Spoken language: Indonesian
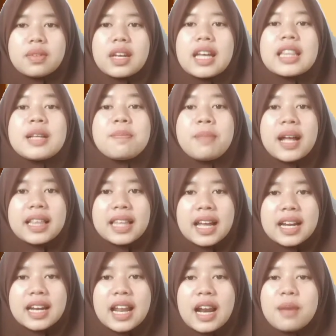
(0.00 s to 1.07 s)

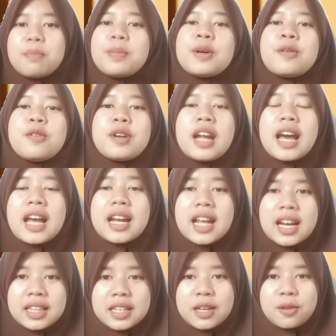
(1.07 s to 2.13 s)
ketepatan dalam penggunaan
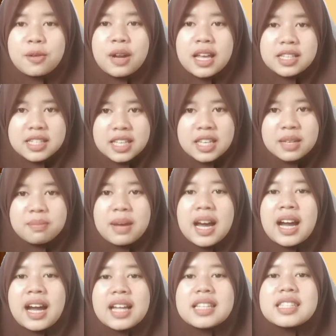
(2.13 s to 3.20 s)
artikulasi,
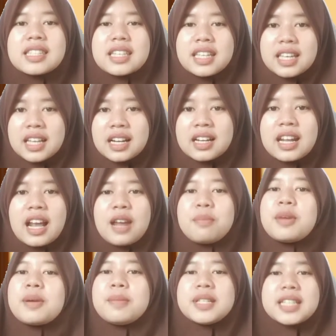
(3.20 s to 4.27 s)
bahkan skill dalam
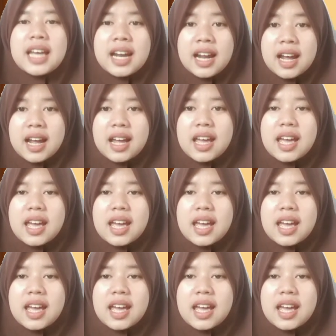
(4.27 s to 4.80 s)
berbicara.